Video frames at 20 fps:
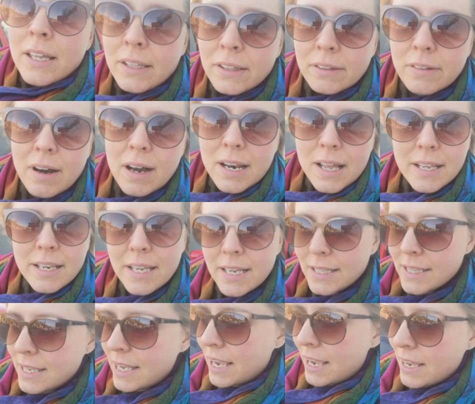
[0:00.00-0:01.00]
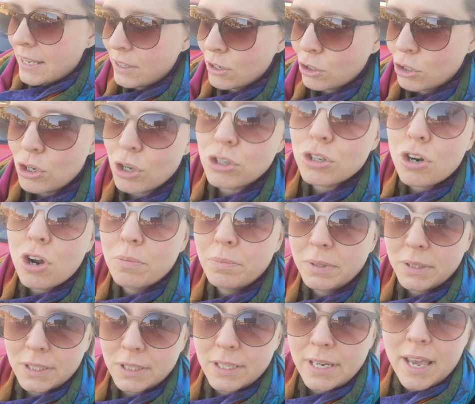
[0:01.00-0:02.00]
No ale nic, no co
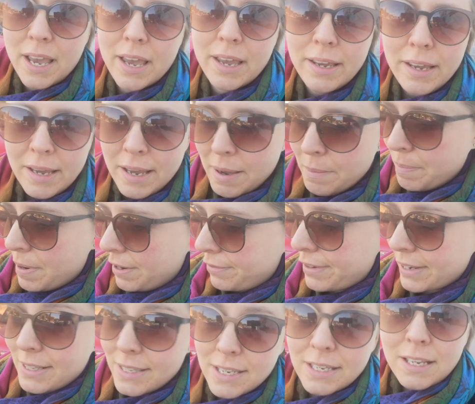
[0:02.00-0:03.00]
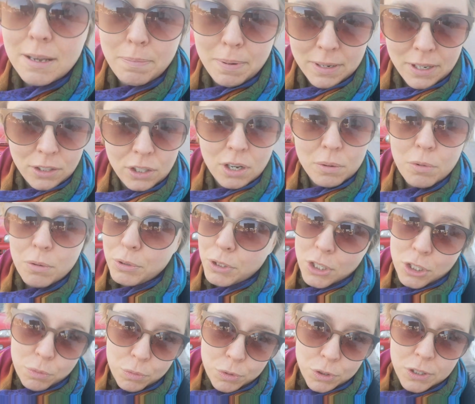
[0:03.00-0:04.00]
zrobić, nie? Perfekcyjna pani domu
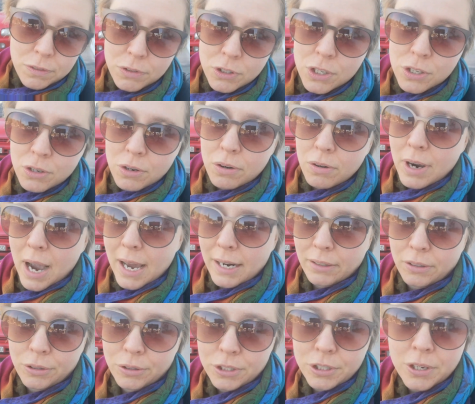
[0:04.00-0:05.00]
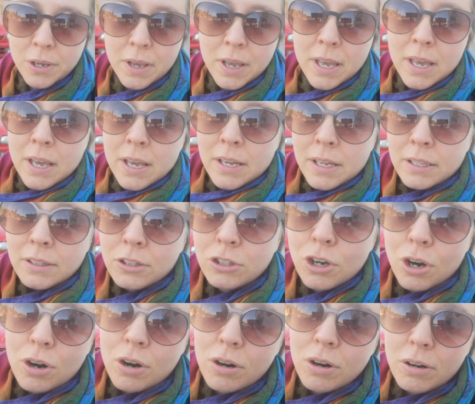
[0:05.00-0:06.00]
przecież musi wszystko ogarnąć.
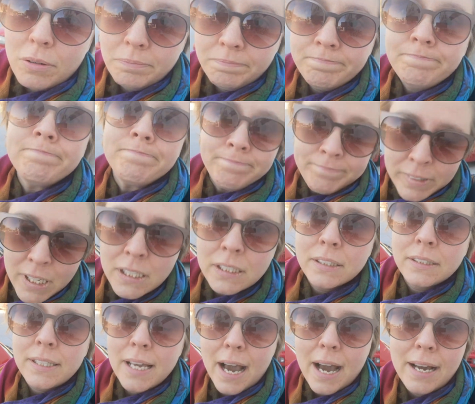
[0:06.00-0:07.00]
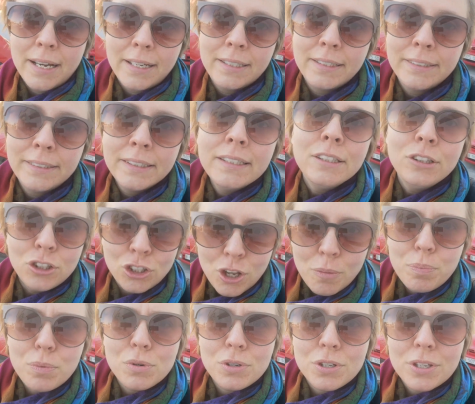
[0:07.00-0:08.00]
To, tak, to
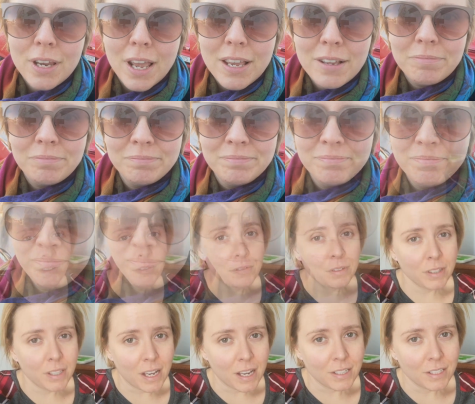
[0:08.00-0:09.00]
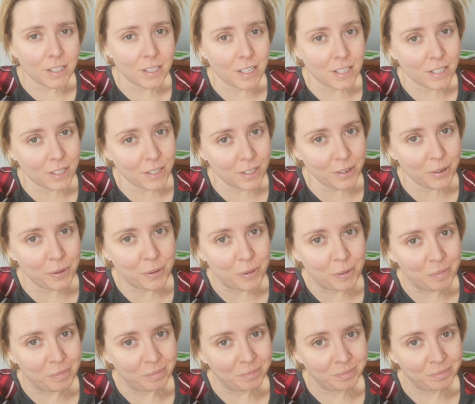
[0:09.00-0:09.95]
do później. Witajcie na strychu.